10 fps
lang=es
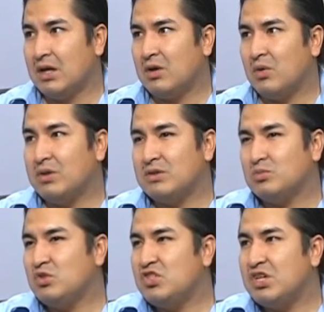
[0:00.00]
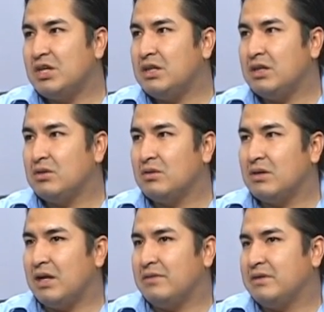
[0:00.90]
Cuando es muy
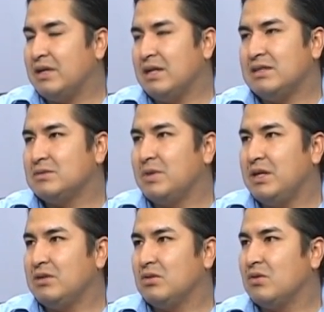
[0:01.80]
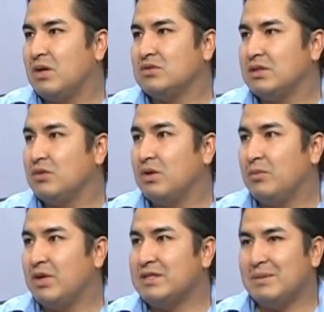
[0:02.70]
chiquitito, al final es benigno, no causa ninguna
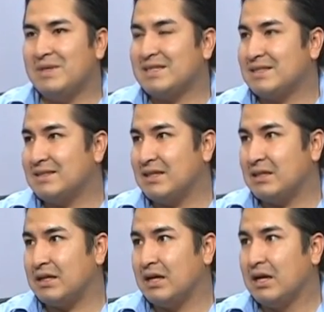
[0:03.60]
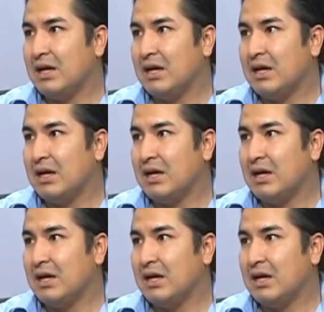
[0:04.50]
molestia más que estética.